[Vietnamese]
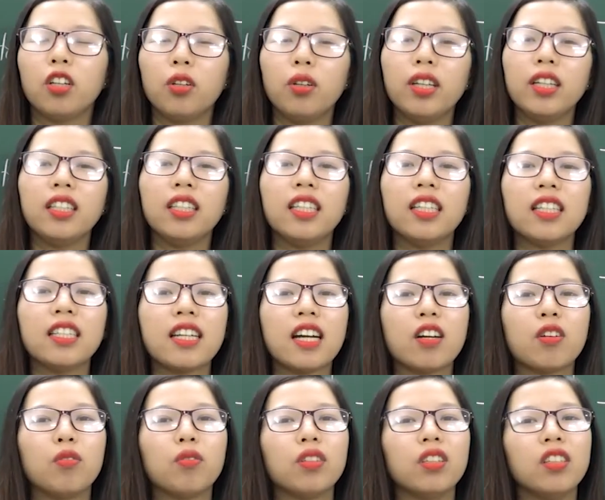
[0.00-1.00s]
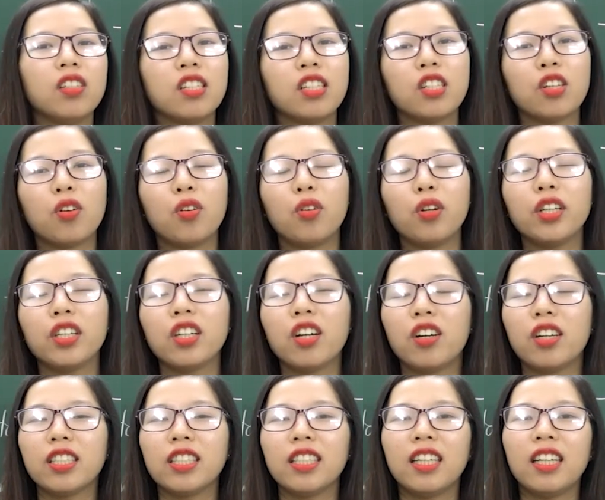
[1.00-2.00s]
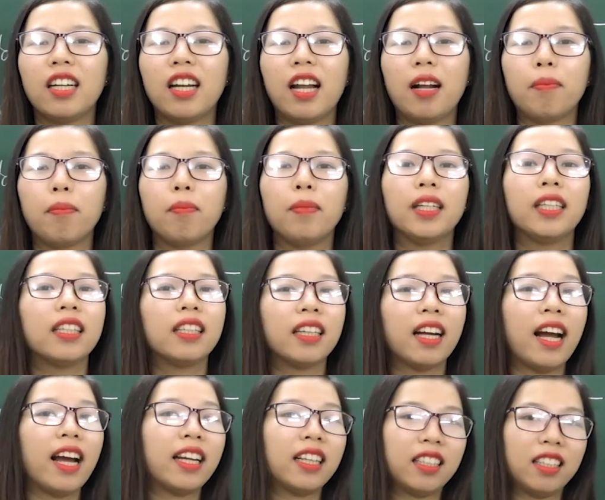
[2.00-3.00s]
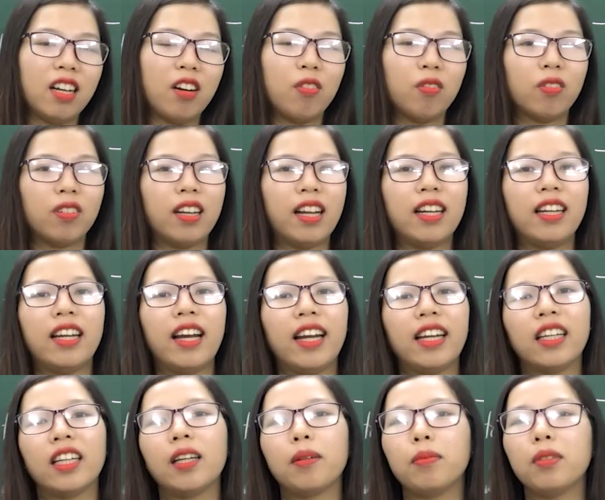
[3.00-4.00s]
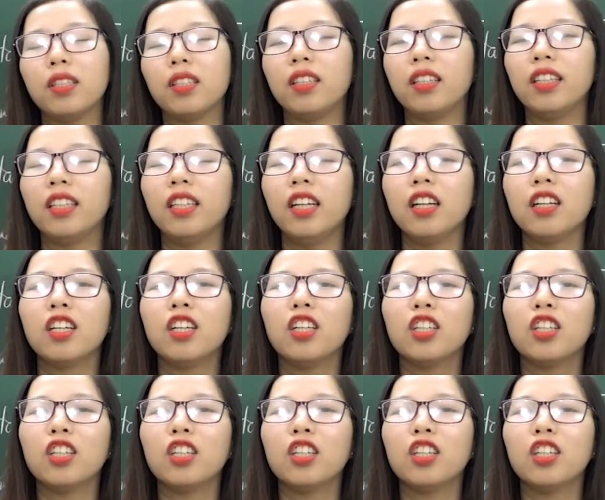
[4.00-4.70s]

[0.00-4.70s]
Tuy nhiên chàng cũng từ chối, nói rằng là mình hành động là để hành hiệp trượng nghĩa,